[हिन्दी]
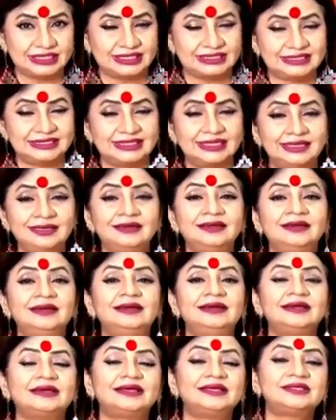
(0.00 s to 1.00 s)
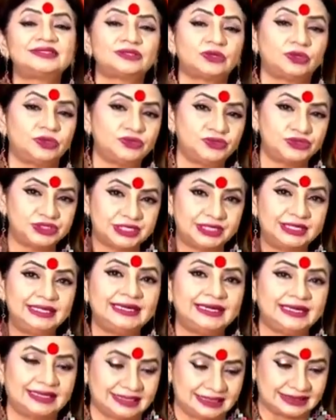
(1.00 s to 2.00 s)
कीजिए कि सोल्यूशन
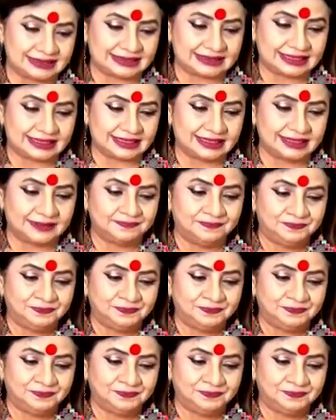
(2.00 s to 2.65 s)
निकल सके